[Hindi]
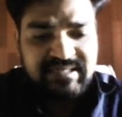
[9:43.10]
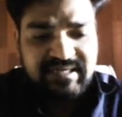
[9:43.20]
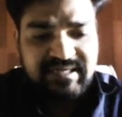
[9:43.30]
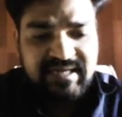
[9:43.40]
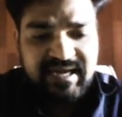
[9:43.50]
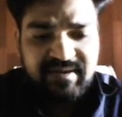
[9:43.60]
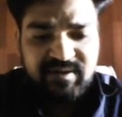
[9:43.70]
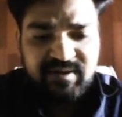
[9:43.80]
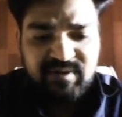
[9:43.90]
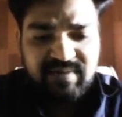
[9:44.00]
लिखना है
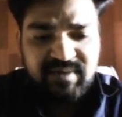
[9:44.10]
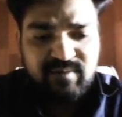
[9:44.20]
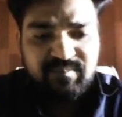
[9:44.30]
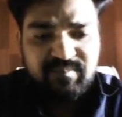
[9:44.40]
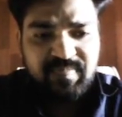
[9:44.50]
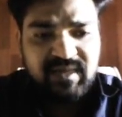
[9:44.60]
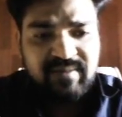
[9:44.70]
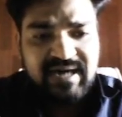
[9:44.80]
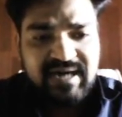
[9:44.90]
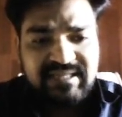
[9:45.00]
क्योंकि हमें
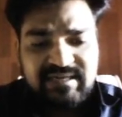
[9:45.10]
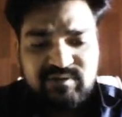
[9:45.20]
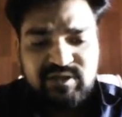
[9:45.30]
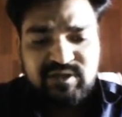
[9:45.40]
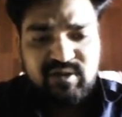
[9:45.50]
कमांड देनी होती है और